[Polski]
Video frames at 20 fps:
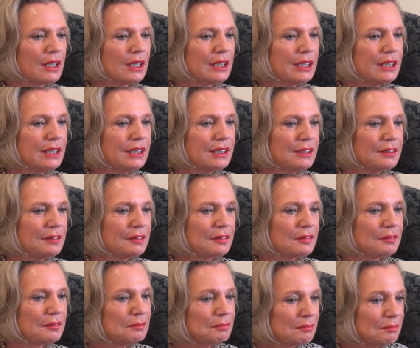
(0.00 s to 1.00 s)
i
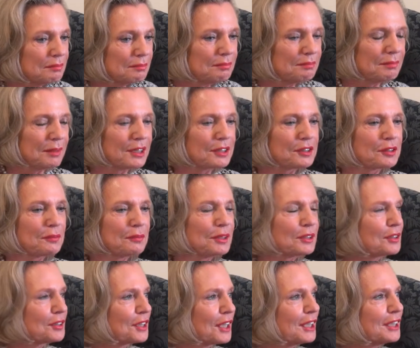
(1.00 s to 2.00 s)
bardzo
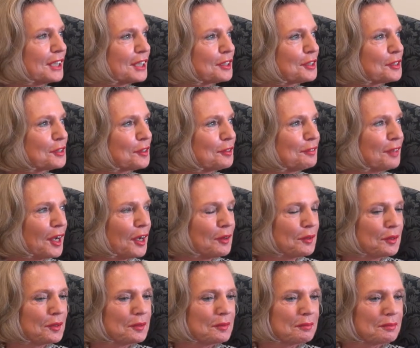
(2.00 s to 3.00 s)
mnie to
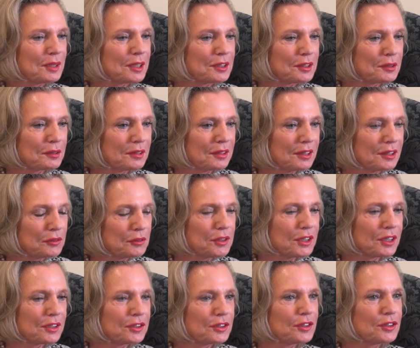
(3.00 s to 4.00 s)
zainteresowało, bardzo
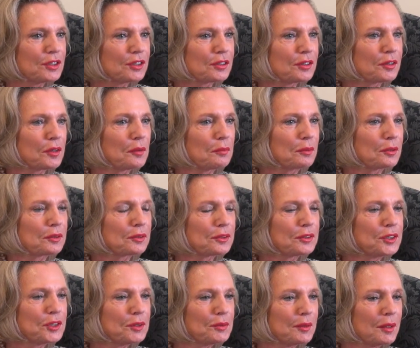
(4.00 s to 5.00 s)
entuzjastycznie do tego
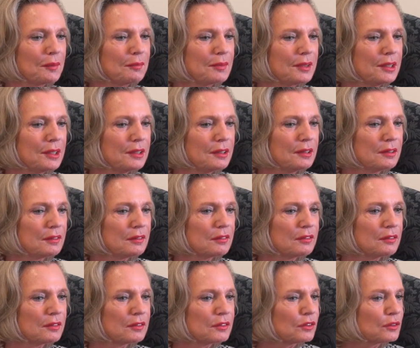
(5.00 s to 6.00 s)
podchodziłam i
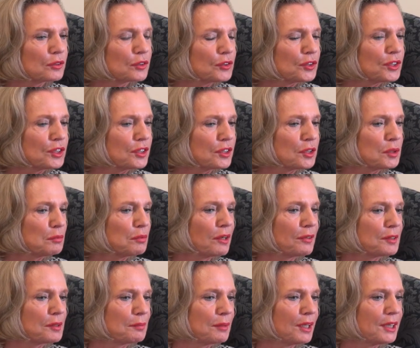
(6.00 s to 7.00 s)
uroczystość
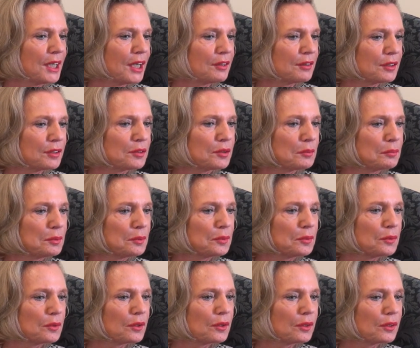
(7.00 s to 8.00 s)
była wspaniała. To
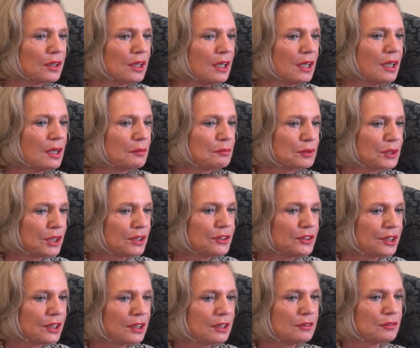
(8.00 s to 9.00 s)
było
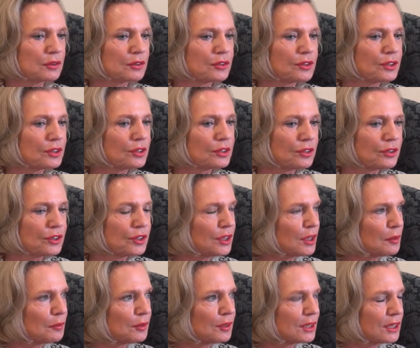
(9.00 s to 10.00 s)
przeddzień
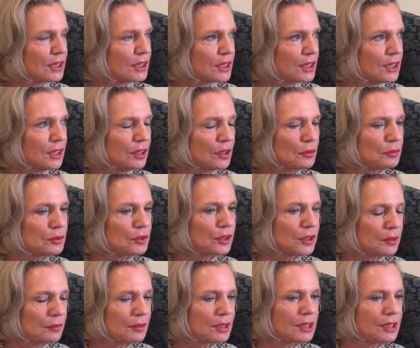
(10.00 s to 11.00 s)
uroczystości na Monte Cassino, było
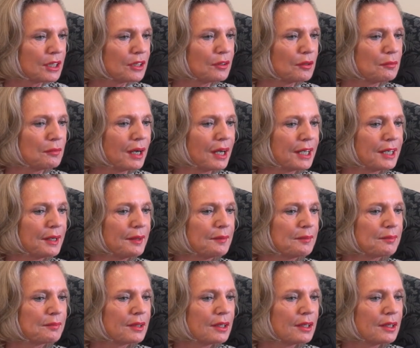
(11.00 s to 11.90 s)
17 maja.